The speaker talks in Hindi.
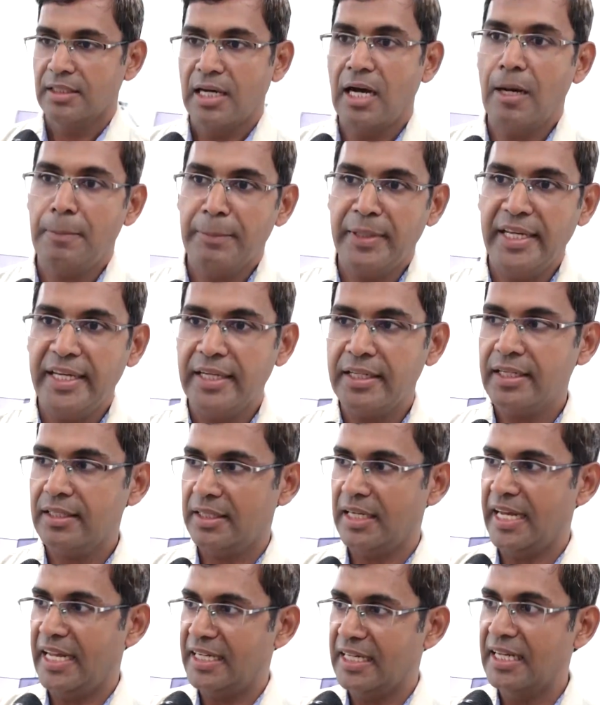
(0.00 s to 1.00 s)
हमने एक
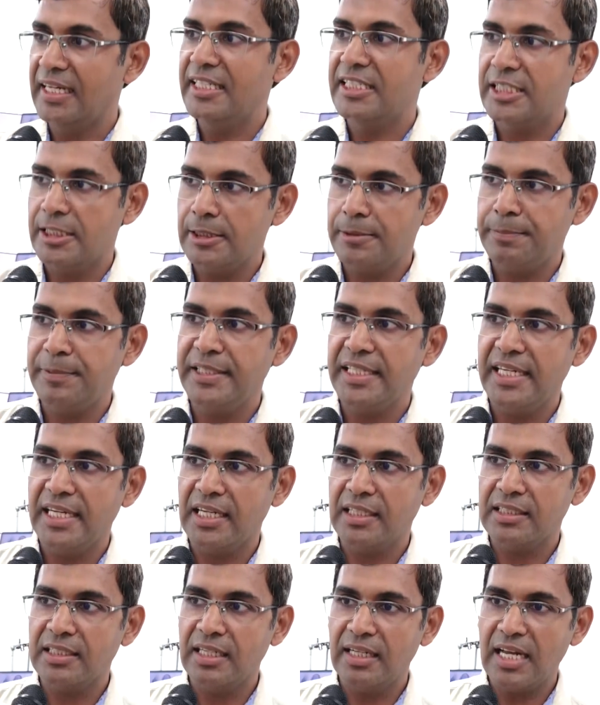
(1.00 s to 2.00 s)
एनालिसिस भी
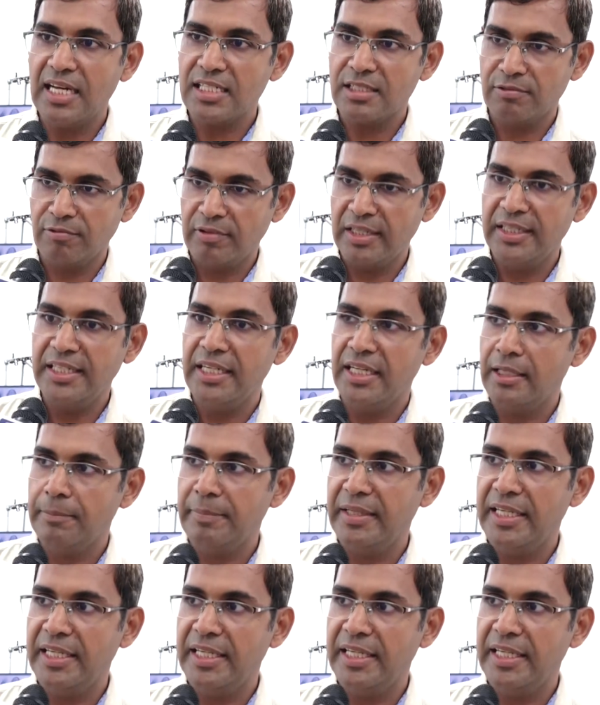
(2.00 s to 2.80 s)
किया था लास्ट वन ईयर